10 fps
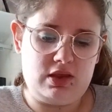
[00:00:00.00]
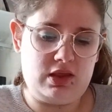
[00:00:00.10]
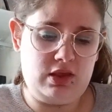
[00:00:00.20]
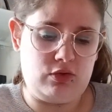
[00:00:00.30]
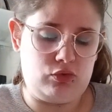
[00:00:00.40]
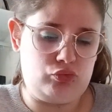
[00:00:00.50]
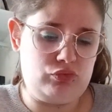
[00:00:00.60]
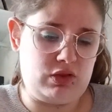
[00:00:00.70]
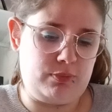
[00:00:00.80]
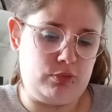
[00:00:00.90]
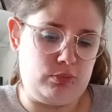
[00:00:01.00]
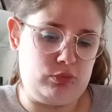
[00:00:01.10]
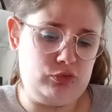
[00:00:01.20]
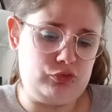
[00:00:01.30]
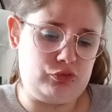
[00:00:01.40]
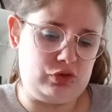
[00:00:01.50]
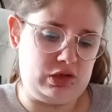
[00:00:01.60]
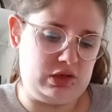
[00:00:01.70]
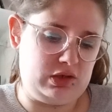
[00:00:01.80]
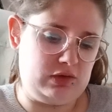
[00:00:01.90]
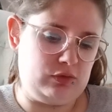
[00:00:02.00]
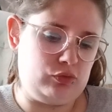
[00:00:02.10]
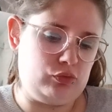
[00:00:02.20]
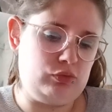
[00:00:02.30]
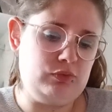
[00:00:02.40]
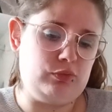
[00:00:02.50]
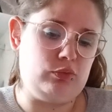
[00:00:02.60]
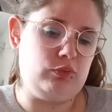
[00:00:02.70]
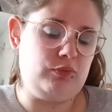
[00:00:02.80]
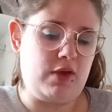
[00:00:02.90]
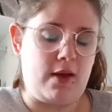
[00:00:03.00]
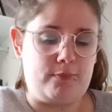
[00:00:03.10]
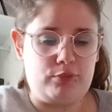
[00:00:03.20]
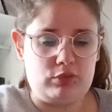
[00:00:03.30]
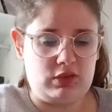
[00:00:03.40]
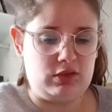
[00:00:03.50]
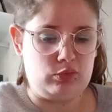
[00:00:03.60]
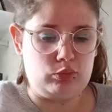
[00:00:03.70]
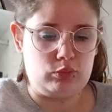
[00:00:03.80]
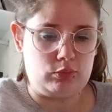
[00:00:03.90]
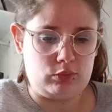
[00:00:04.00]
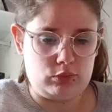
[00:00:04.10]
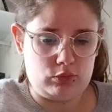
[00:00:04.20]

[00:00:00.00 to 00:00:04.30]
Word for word: Et euh, tout simplement, je suis venue faire un petit nœud